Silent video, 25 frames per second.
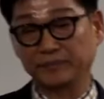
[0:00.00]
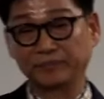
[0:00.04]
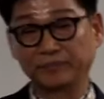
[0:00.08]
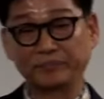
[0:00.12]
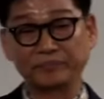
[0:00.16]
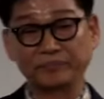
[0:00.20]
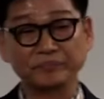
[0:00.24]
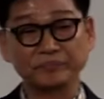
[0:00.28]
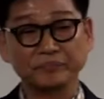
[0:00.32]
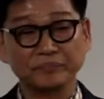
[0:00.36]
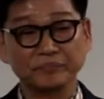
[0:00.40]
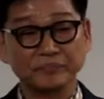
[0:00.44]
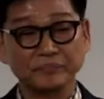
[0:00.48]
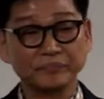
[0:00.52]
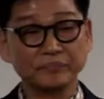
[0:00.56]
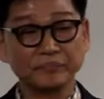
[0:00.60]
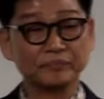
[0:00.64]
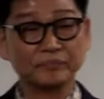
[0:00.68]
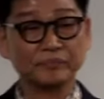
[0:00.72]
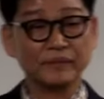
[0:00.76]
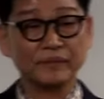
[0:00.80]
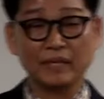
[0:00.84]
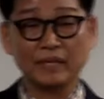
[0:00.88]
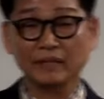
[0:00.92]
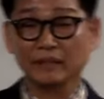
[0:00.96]
때는
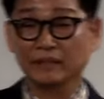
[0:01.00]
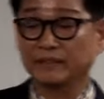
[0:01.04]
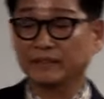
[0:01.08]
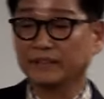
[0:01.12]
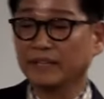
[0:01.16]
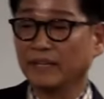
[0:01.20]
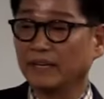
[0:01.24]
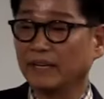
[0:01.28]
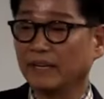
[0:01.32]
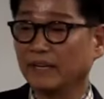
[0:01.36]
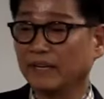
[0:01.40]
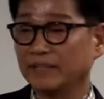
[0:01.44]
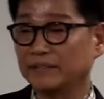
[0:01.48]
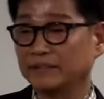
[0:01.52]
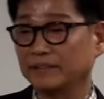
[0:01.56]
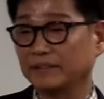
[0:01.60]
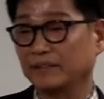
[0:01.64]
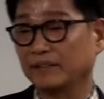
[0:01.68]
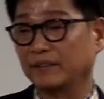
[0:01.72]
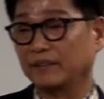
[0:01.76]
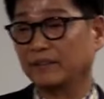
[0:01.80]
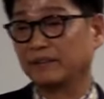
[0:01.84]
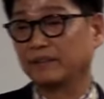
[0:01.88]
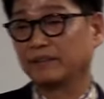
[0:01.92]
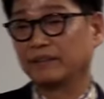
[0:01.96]
그
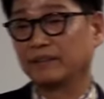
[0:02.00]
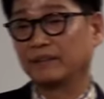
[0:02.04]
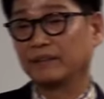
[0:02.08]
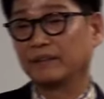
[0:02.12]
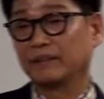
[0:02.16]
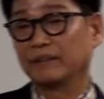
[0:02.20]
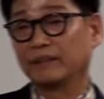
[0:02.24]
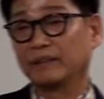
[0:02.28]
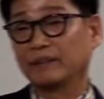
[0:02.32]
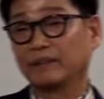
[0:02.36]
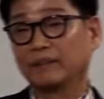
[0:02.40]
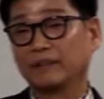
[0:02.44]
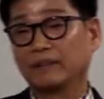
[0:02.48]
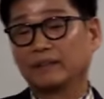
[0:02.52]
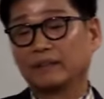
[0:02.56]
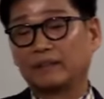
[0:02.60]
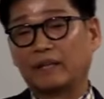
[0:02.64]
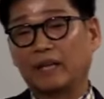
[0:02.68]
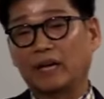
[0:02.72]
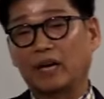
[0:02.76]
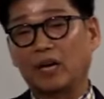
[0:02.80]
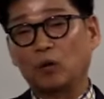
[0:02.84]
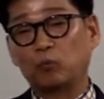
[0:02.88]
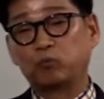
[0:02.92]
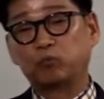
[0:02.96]
생각했어요.
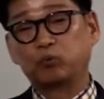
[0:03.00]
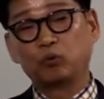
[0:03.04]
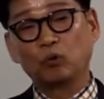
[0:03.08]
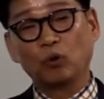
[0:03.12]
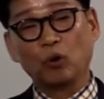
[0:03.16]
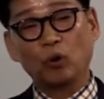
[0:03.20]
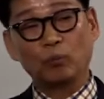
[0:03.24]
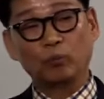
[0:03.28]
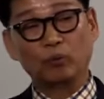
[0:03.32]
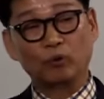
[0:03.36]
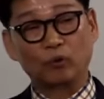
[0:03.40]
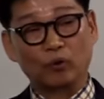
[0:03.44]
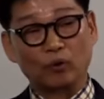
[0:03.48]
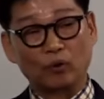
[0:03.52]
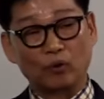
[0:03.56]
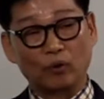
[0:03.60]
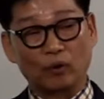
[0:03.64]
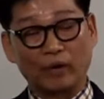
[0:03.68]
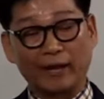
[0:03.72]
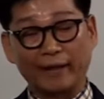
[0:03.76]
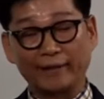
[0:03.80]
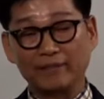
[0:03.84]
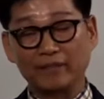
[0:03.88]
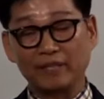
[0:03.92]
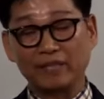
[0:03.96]
내가
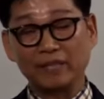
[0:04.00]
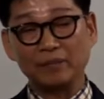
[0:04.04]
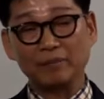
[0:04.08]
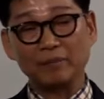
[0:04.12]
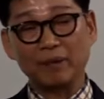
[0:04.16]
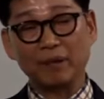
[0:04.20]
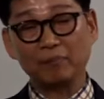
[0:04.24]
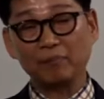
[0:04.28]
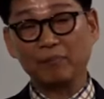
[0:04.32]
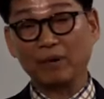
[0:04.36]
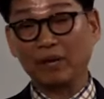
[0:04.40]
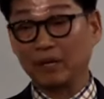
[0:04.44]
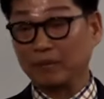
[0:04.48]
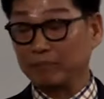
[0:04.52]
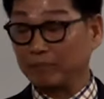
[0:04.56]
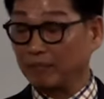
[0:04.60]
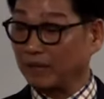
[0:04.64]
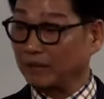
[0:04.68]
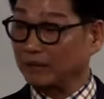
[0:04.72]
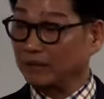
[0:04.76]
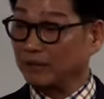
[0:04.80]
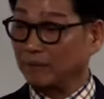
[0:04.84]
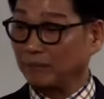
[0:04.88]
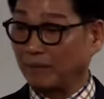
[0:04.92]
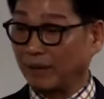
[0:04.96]
부업으로 한
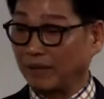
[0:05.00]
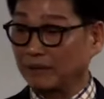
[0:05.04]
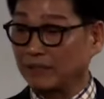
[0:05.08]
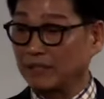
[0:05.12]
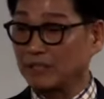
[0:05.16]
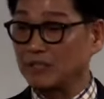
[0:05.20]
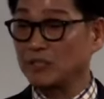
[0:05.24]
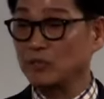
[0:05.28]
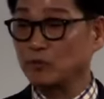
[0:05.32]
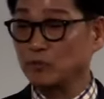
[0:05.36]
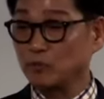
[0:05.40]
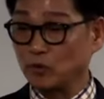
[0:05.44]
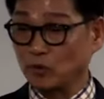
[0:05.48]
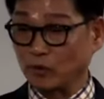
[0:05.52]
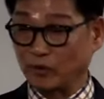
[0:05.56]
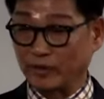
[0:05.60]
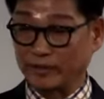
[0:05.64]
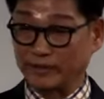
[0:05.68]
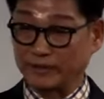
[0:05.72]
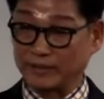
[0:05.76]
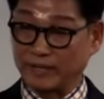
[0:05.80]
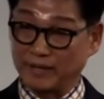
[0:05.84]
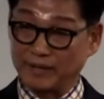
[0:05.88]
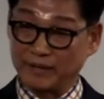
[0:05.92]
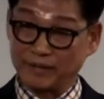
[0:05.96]
200만 원만 더 만들었으면
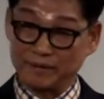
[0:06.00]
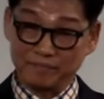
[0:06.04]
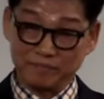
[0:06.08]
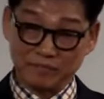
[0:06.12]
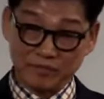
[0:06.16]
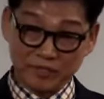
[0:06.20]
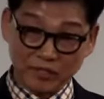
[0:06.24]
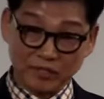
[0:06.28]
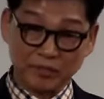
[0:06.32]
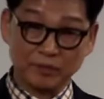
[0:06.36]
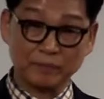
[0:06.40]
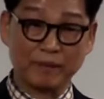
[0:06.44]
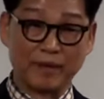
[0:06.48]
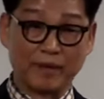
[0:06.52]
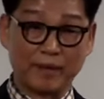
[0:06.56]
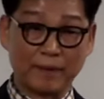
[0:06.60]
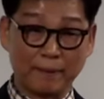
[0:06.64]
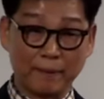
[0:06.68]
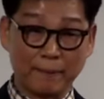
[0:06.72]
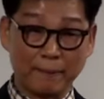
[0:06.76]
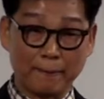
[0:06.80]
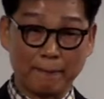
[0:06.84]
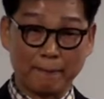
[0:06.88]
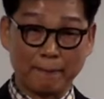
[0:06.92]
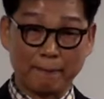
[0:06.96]
좋겠다.
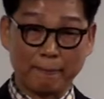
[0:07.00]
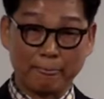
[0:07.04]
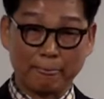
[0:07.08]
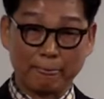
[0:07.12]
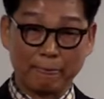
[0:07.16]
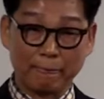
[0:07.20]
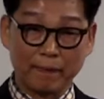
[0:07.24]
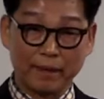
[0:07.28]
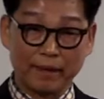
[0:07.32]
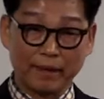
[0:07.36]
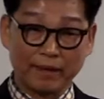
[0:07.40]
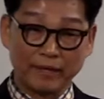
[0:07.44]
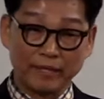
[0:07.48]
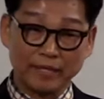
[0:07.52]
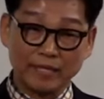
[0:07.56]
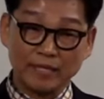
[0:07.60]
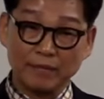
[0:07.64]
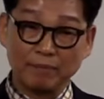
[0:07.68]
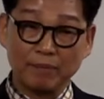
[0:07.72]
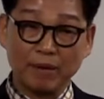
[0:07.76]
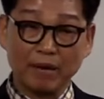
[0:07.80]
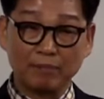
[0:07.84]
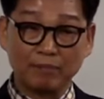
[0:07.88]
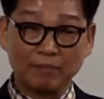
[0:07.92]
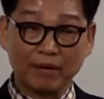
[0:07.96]
처음에
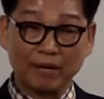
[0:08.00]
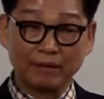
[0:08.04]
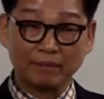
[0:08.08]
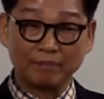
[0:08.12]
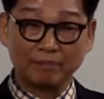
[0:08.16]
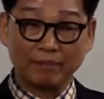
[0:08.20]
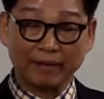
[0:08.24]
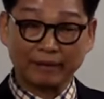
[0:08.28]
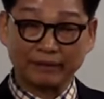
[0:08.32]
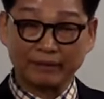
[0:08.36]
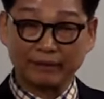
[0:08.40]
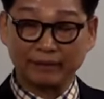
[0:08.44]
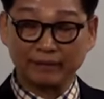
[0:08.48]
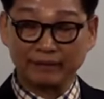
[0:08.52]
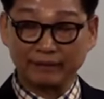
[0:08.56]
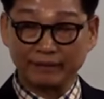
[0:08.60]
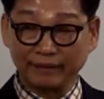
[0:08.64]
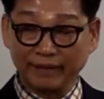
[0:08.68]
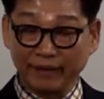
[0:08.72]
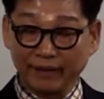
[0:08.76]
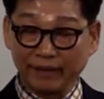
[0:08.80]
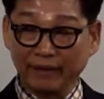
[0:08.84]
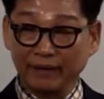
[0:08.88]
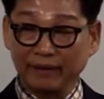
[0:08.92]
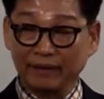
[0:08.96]
200만 원
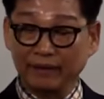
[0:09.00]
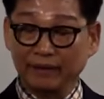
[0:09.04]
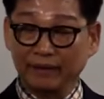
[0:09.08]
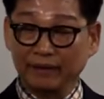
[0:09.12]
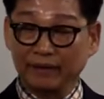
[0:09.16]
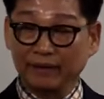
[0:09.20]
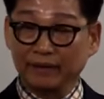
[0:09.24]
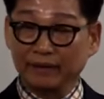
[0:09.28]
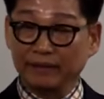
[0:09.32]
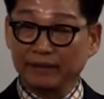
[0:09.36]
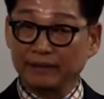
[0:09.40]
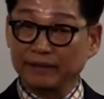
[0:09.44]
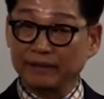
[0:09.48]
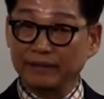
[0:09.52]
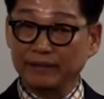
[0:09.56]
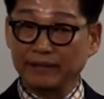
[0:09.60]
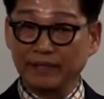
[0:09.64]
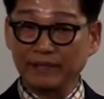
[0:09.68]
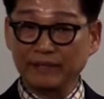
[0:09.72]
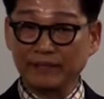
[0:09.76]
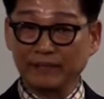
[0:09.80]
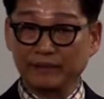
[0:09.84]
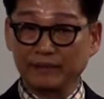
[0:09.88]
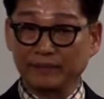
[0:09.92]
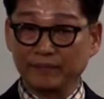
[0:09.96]
만드는데
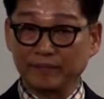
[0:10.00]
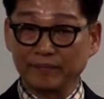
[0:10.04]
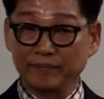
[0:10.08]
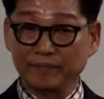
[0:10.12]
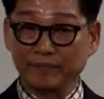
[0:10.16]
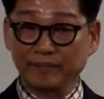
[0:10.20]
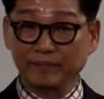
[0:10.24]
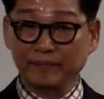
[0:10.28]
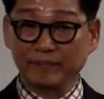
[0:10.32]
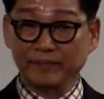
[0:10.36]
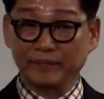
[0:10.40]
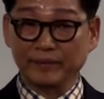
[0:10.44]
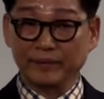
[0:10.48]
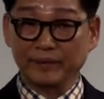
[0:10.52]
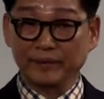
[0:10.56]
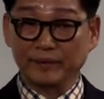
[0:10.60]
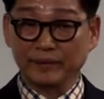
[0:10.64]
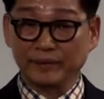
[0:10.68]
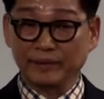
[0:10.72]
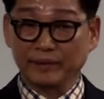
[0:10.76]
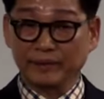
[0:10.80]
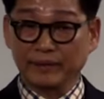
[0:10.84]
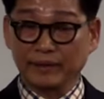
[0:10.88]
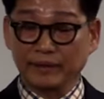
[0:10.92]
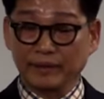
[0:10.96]
그 대신
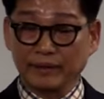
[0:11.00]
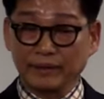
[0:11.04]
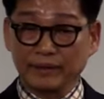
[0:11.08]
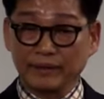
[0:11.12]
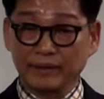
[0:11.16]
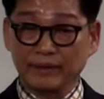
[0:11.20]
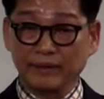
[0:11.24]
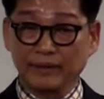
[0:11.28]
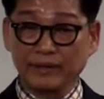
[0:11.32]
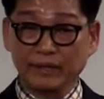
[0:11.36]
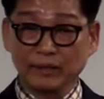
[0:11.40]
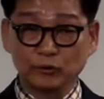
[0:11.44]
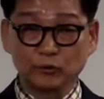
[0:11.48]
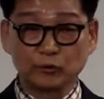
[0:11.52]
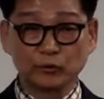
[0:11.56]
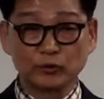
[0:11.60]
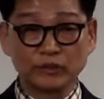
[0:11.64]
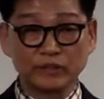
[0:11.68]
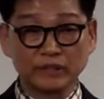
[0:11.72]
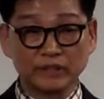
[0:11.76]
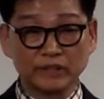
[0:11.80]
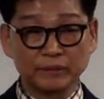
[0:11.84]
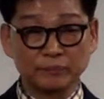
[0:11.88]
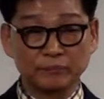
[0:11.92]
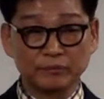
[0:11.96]

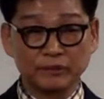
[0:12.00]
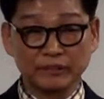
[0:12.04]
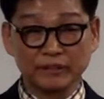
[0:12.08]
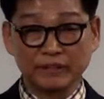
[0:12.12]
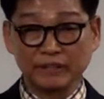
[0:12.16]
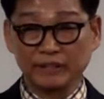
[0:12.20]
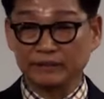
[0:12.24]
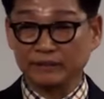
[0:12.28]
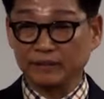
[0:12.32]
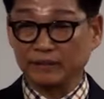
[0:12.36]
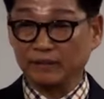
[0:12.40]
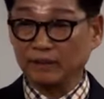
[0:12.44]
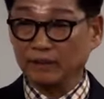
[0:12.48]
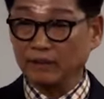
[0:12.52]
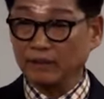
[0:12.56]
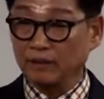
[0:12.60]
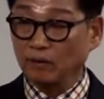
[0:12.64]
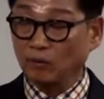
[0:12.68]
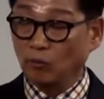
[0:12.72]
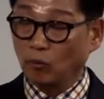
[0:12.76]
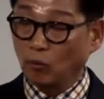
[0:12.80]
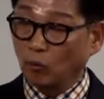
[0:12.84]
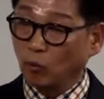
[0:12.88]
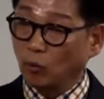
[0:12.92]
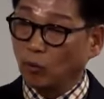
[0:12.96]
1년에 두 직급씩
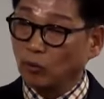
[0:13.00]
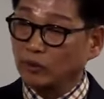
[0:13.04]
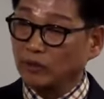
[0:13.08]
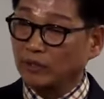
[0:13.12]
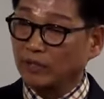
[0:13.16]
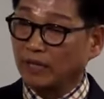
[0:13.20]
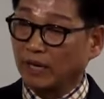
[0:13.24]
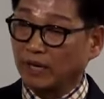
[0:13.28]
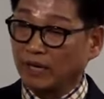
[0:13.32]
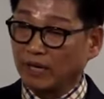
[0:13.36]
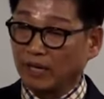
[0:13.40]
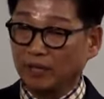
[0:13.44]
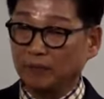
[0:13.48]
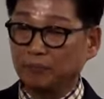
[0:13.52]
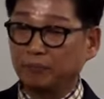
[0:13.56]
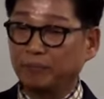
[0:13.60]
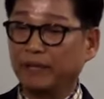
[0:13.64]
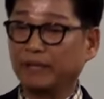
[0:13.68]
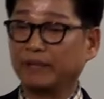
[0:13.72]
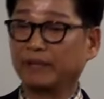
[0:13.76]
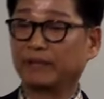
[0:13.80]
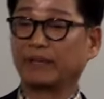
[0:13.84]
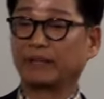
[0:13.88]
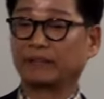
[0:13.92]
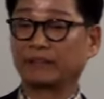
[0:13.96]
해서 5년
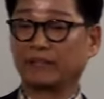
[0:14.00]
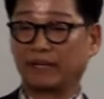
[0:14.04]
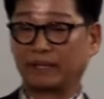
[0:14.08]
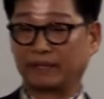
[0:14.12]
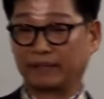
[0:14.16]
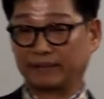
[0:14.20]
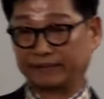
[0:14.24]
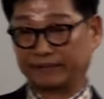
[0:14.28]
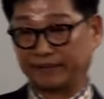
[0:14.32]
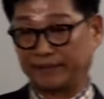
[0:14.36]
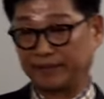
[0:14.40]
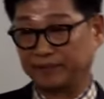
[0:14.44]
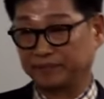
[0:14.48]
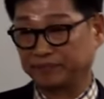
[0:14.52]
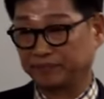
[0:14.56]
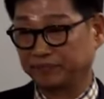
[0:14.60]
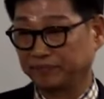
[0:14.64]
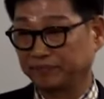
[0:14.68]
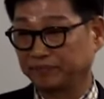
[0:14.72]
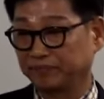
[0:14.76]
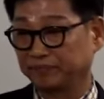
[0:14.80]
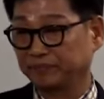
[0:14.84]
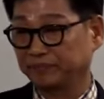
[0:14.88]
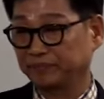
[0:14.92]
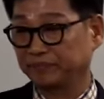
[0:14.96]
안에 임페리까지
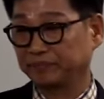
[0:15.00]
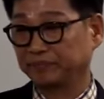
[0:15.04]
가겠다.